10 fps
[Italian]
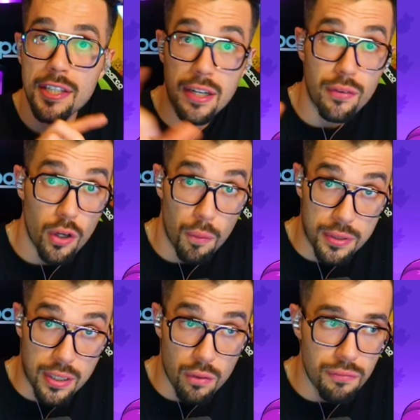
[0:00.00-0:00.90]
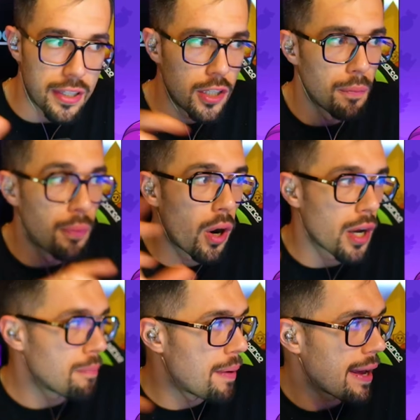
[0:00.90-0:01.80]
Ci volevo portare un video,
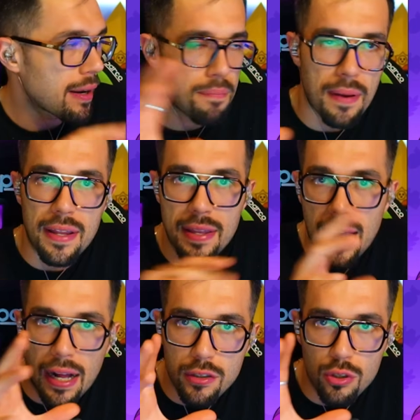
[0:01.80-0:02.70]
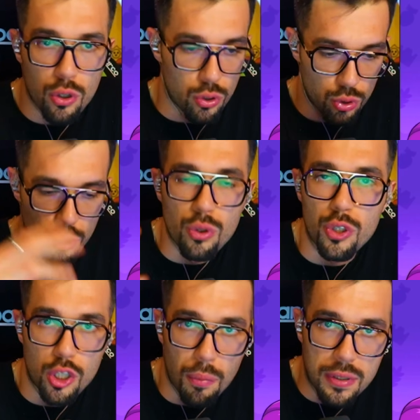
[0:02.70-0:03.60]
poi per impegni e altro non sono riuscito a